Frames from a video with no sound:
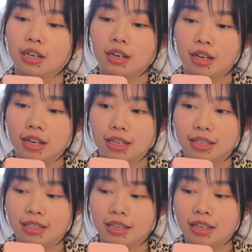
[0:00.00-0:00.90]
的
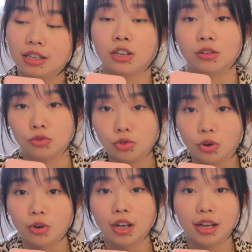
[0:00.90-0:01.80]
一些成
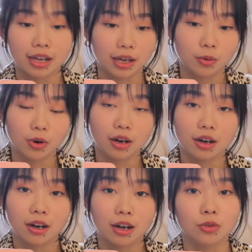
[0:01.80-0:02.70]
就，给
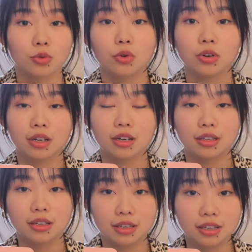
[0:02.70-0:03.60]
我很多
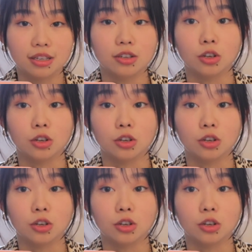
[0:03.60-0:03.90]
的自信、